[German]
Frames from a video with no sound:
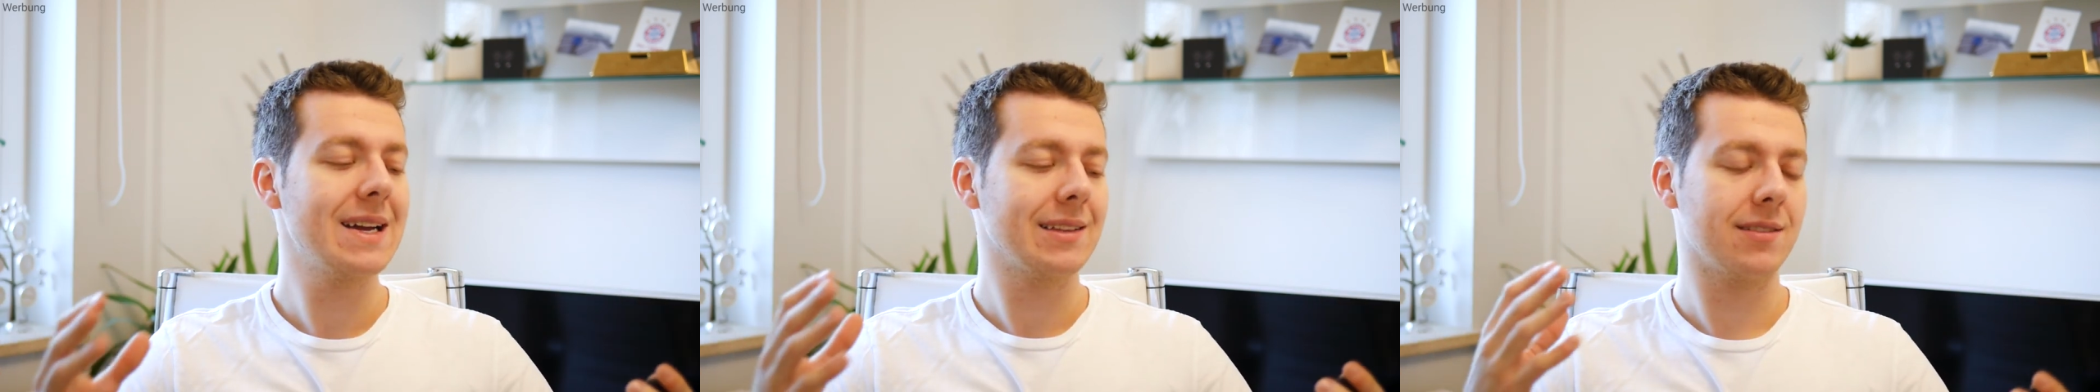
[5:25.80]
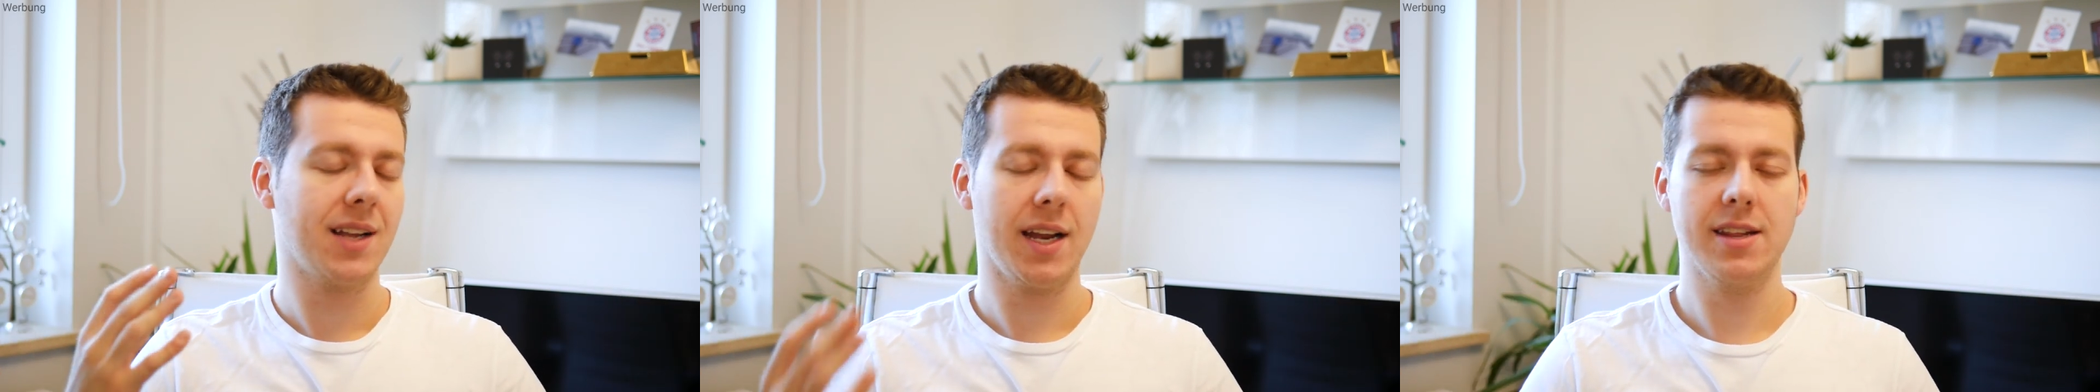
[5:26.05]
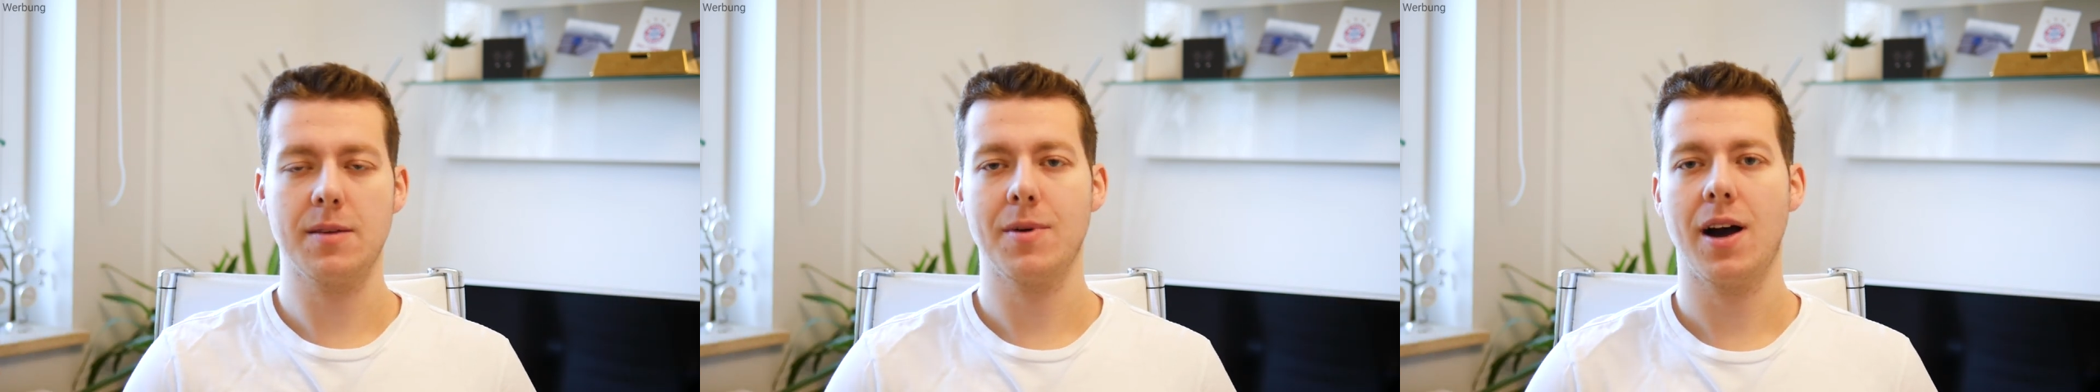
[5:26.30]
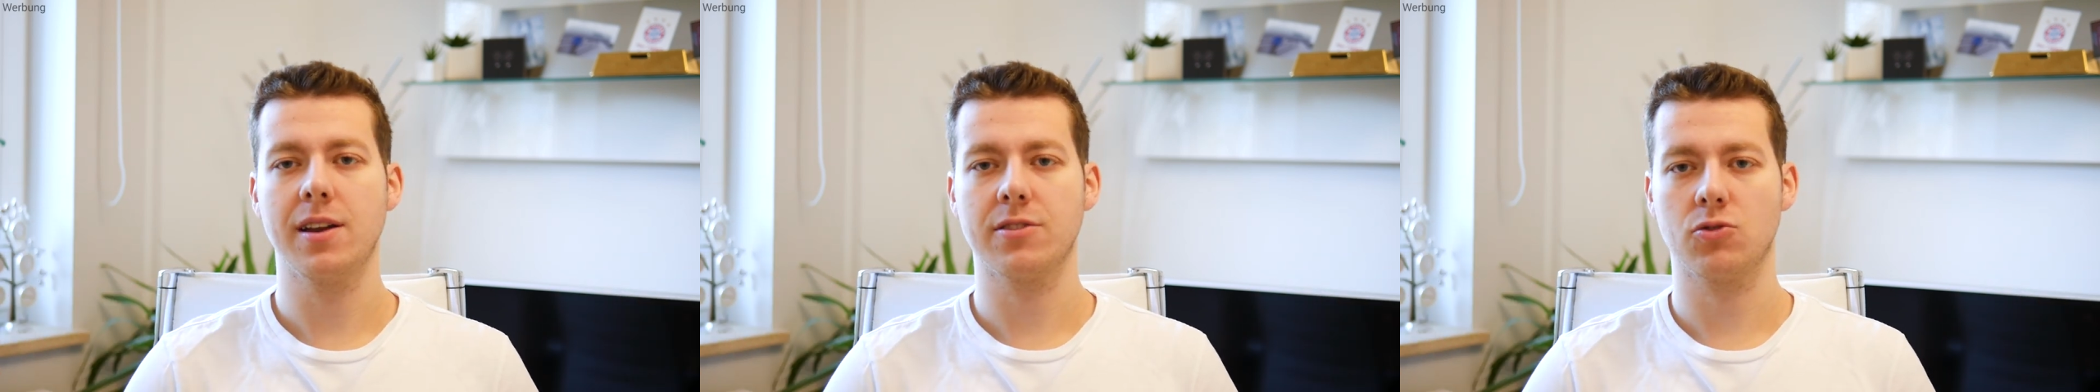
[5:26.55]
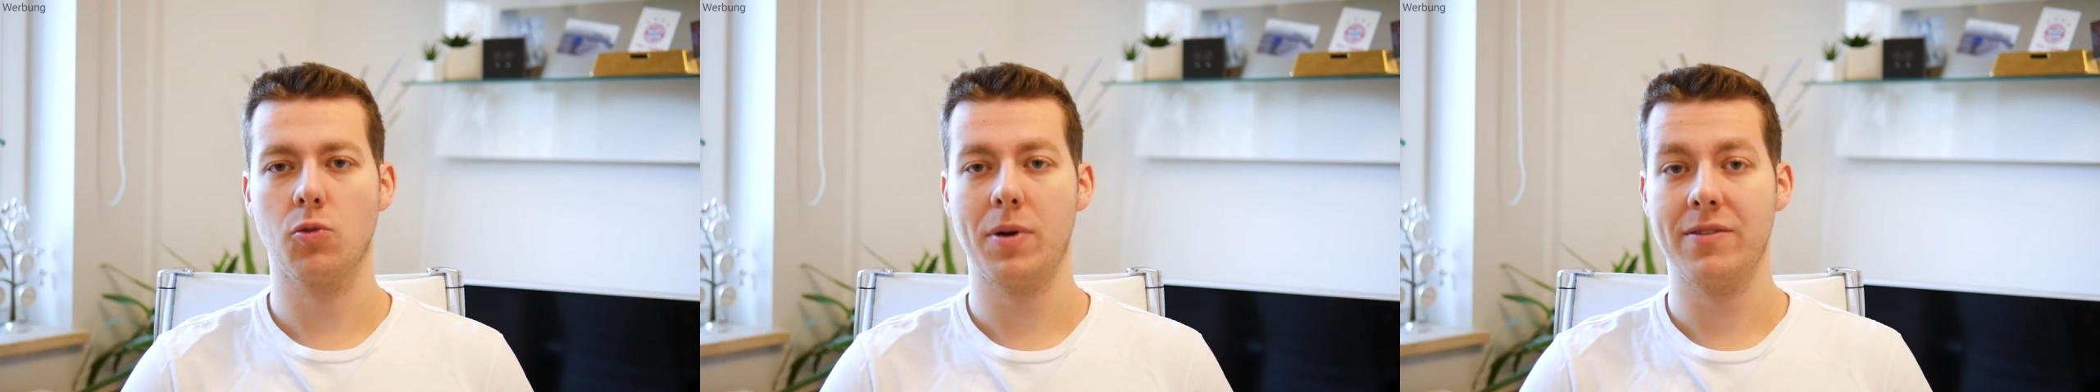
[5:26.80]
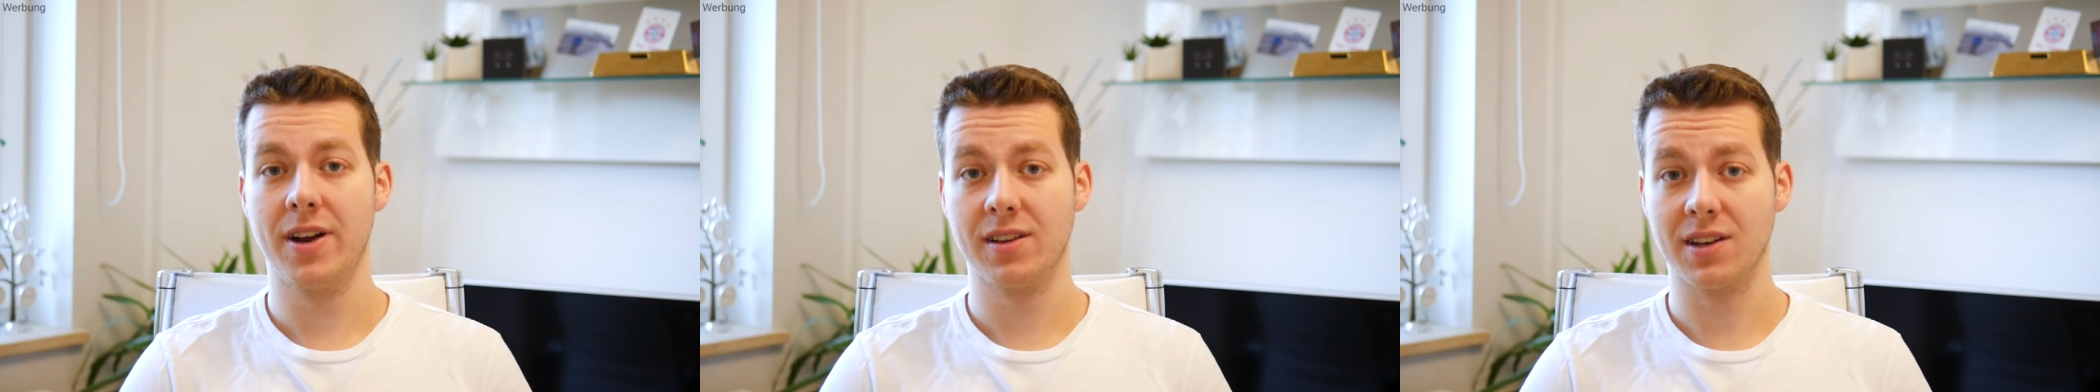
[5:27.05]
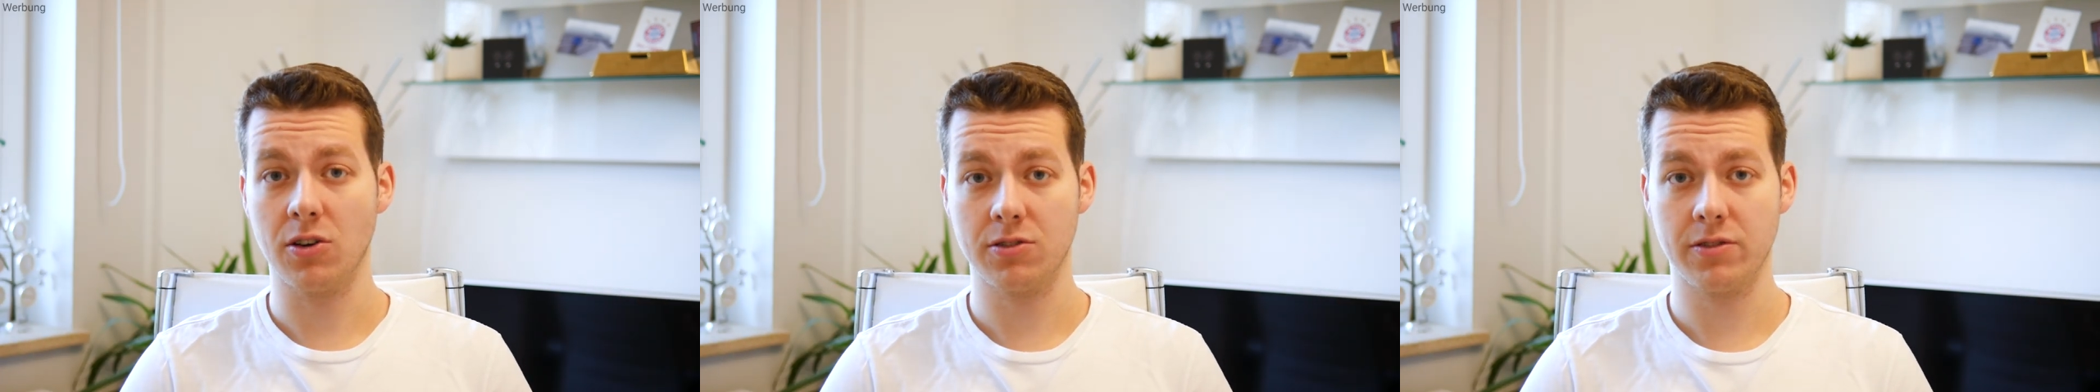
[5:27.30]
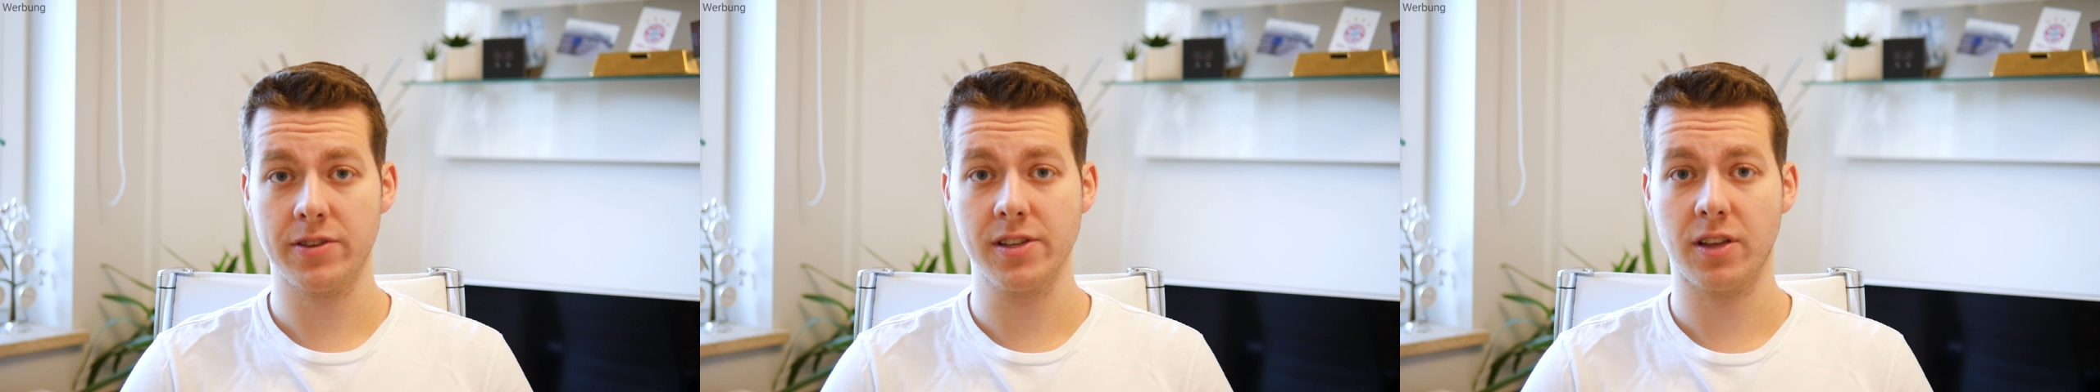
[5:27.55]
Das kann nicht immer alles so perfekt
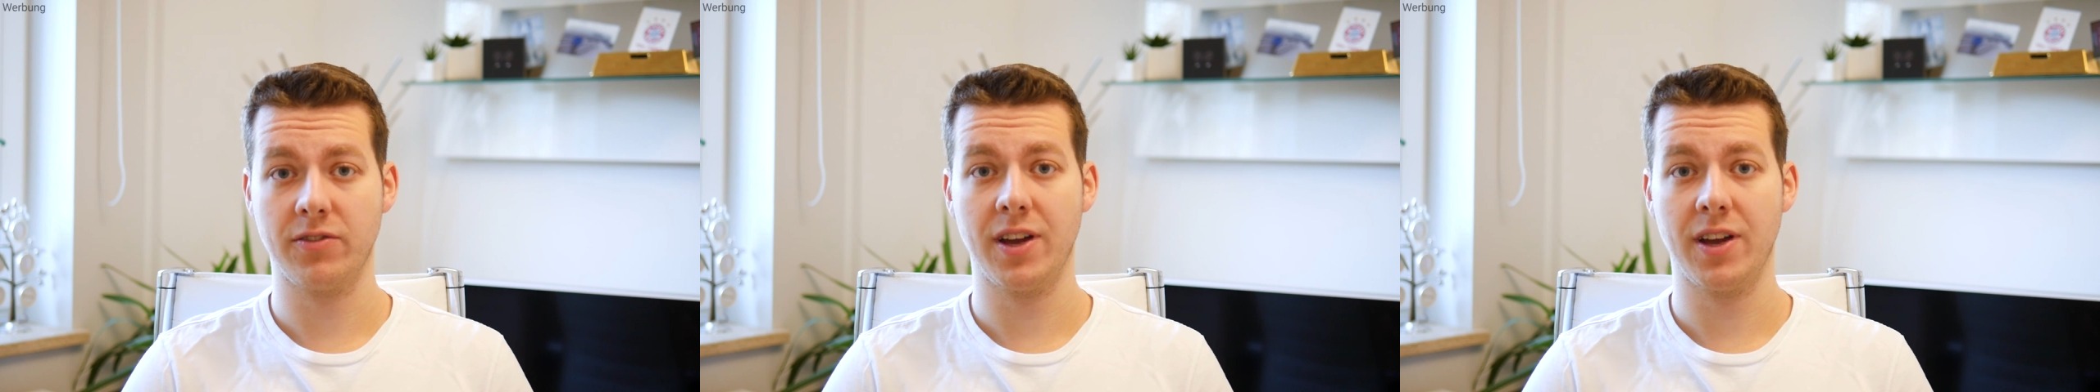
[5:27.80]
rausgefiltert